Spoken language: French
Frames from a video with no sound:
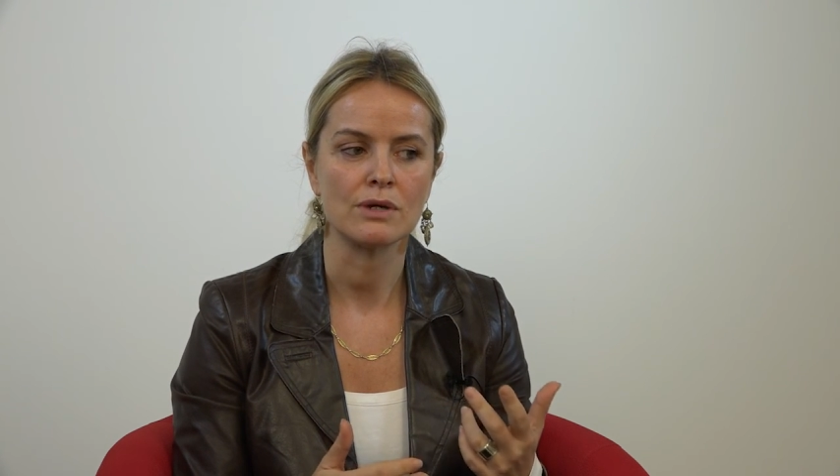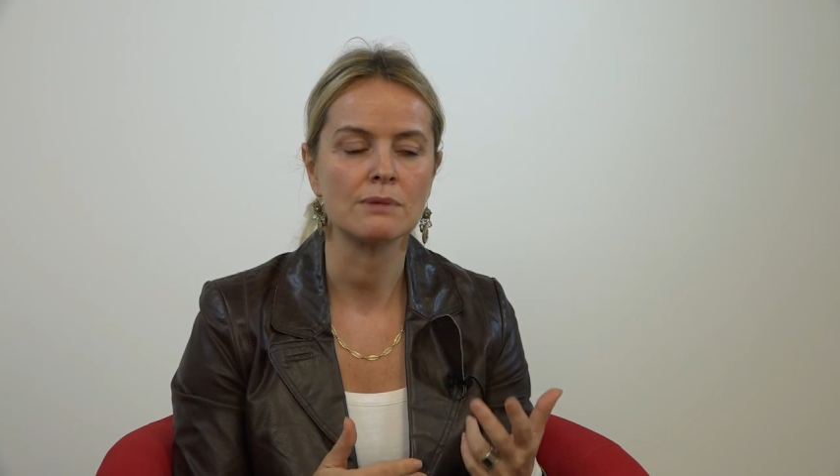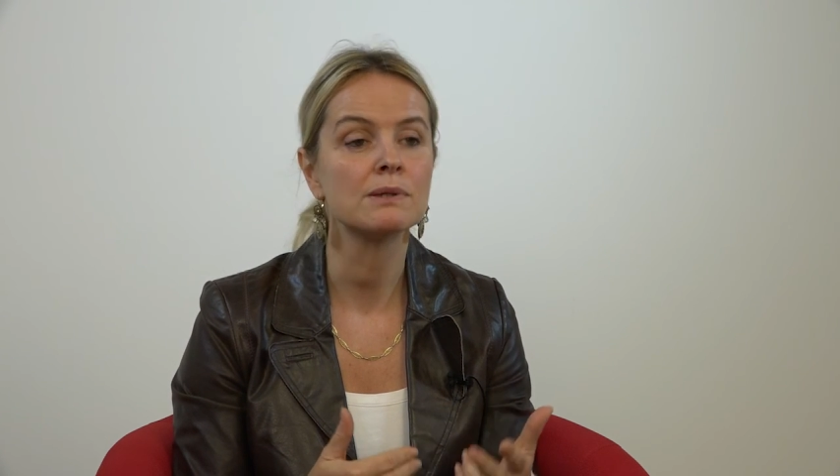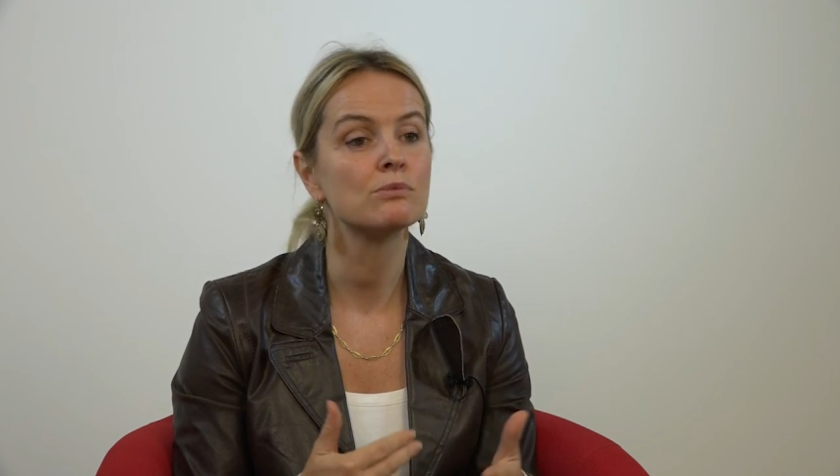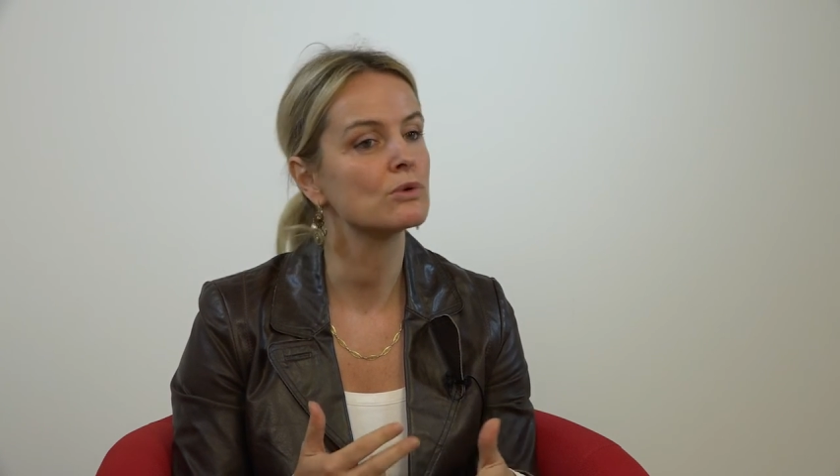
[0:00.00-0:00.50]
et
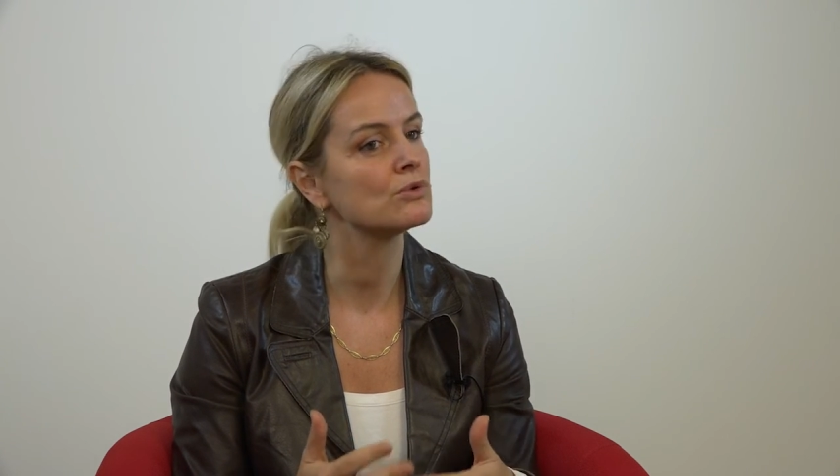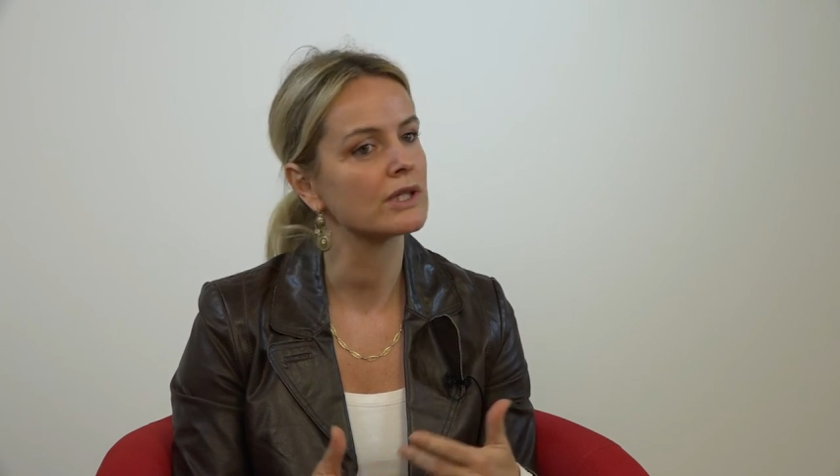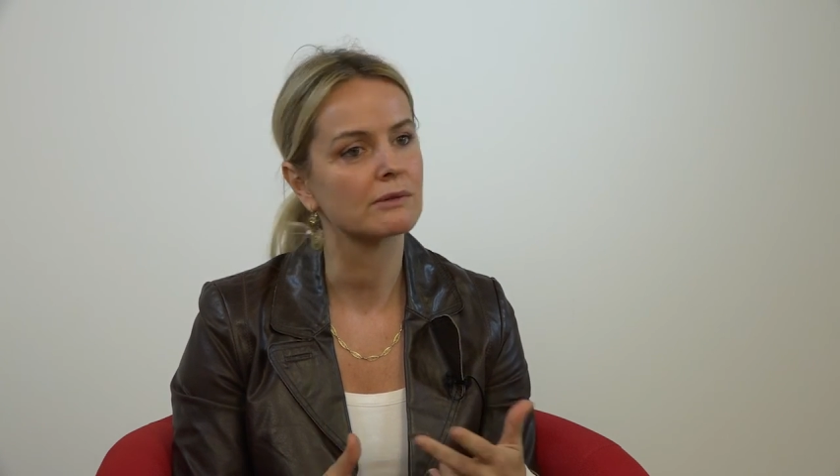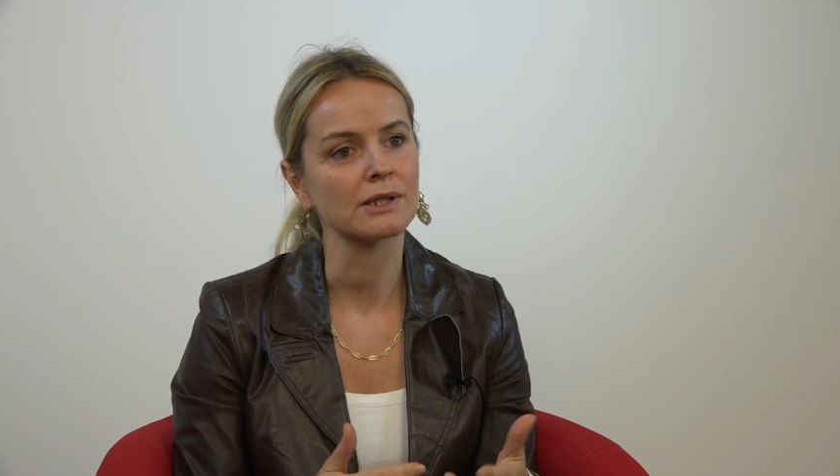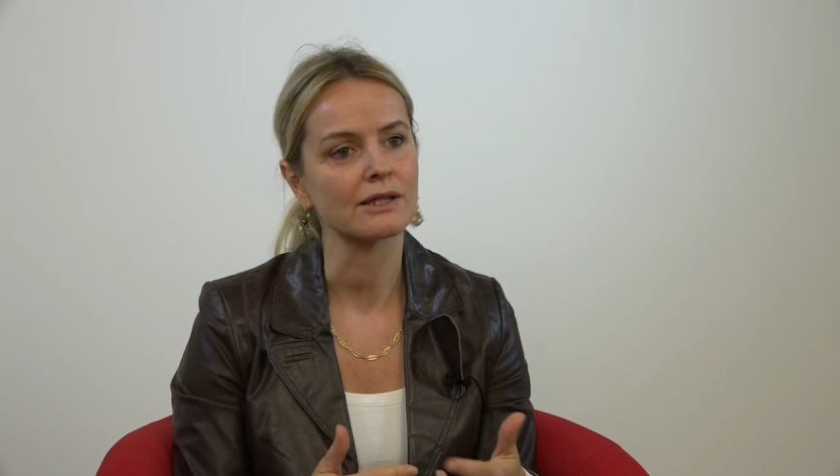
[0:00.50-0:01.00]
puis beaucoup
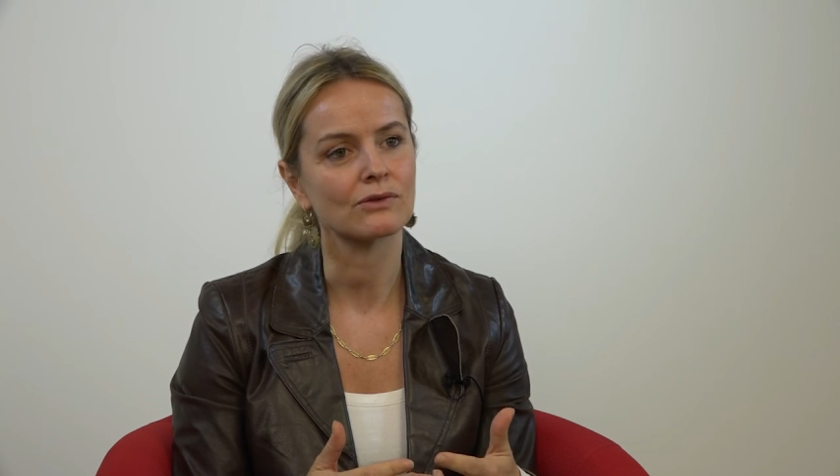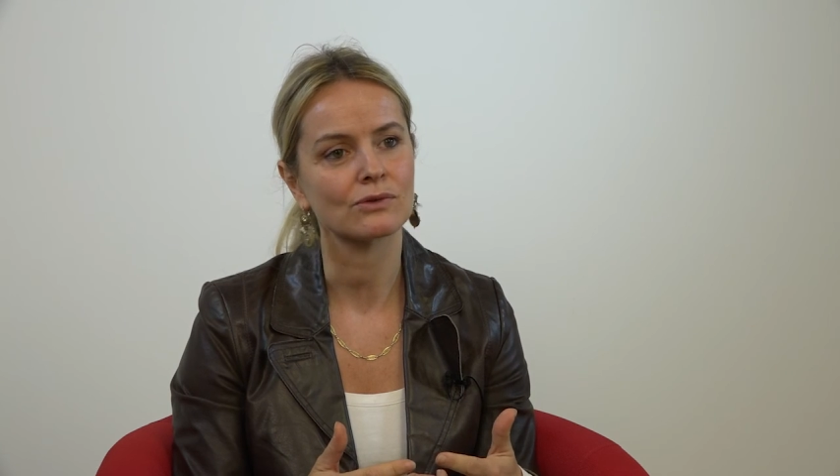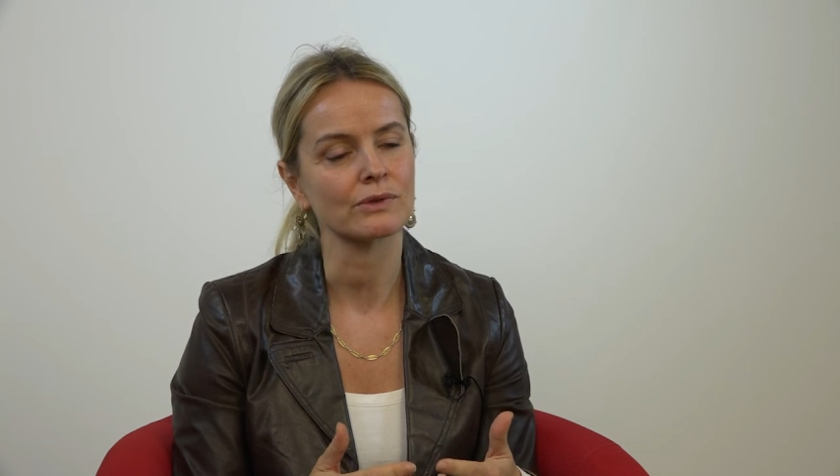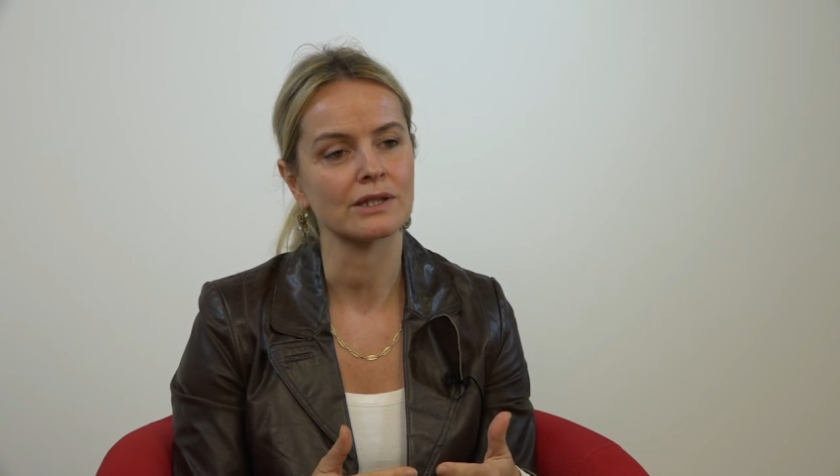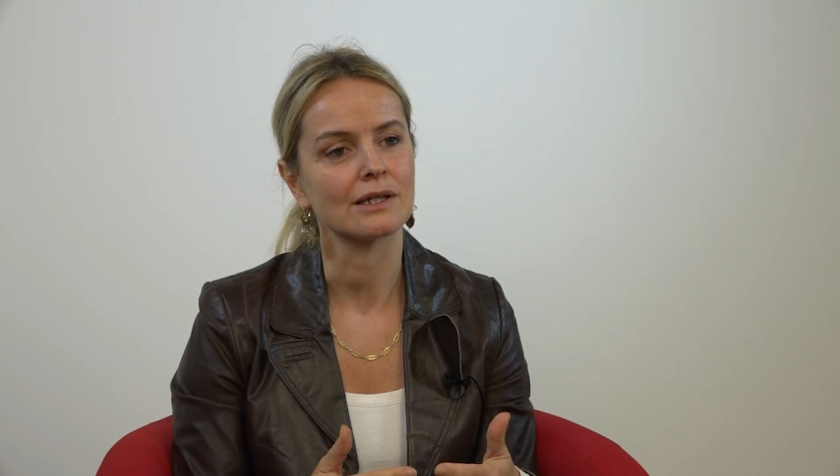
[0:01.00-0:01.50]

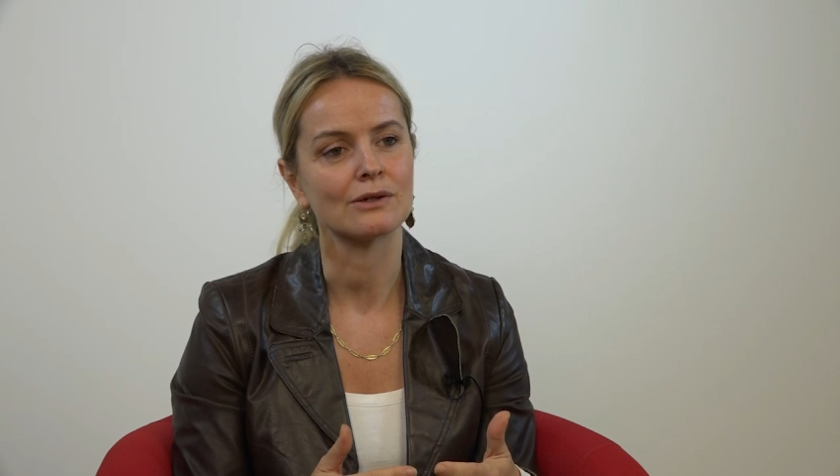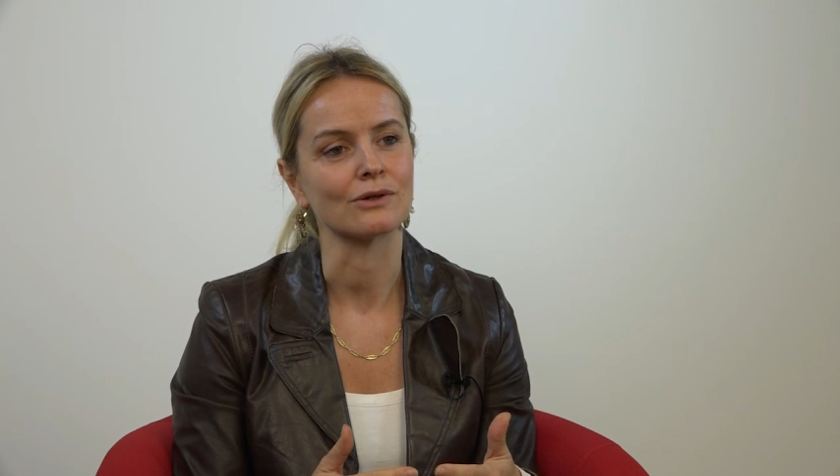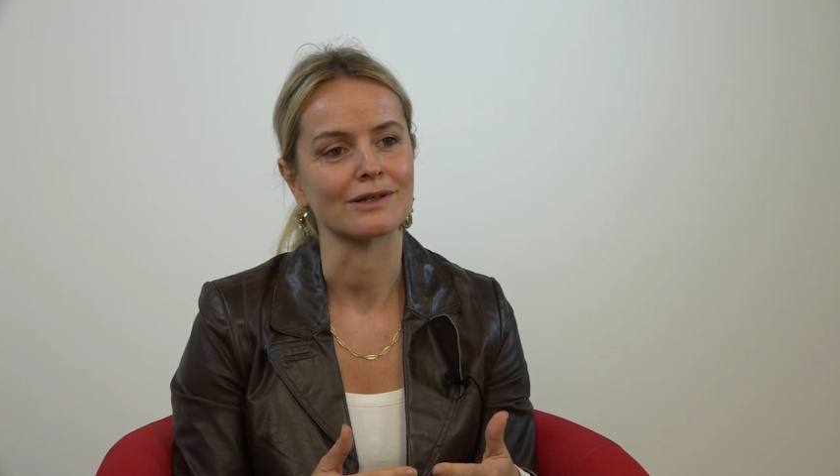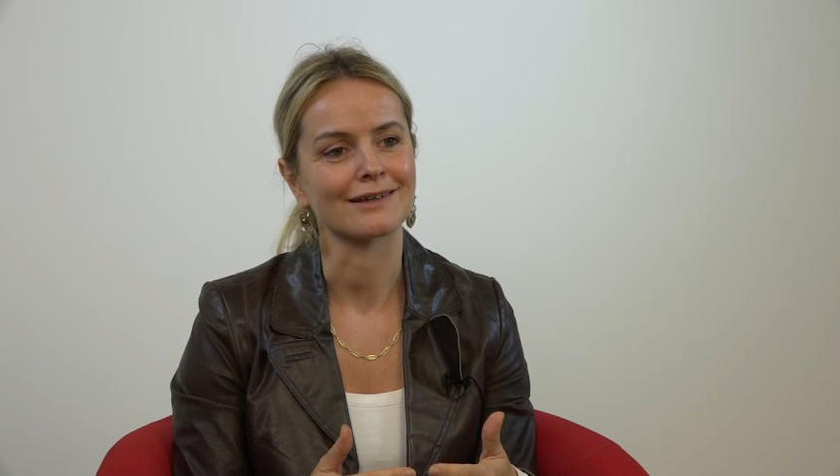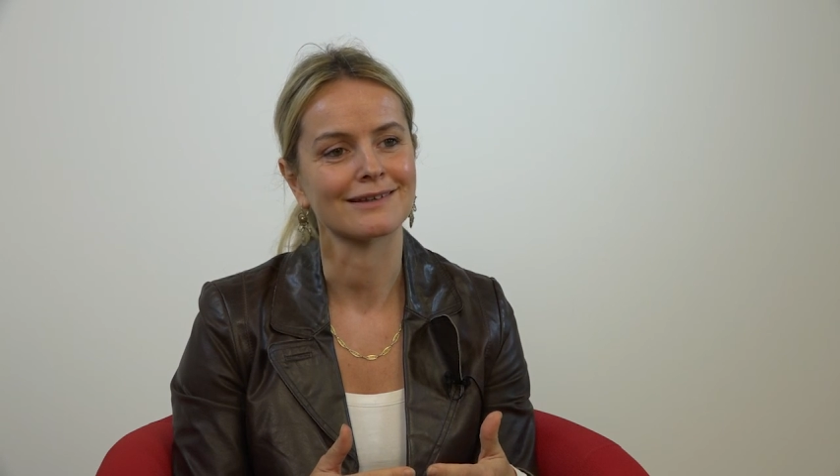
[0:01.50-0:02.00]
d'explications et de
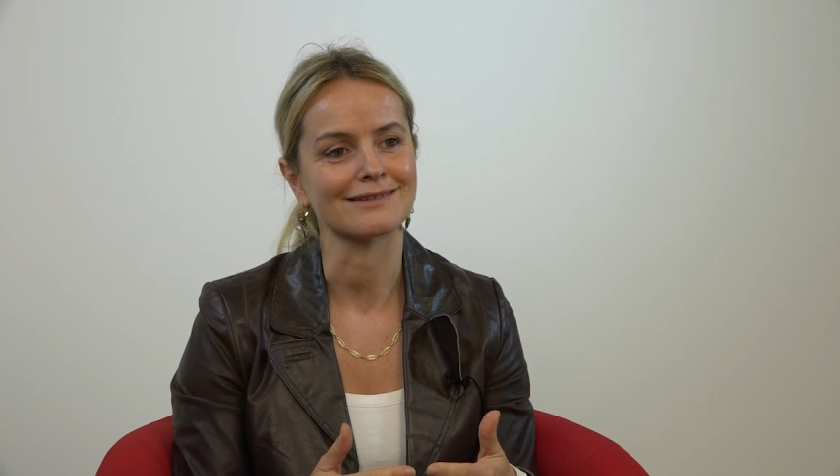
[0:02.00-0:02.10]
dialogues. Hein.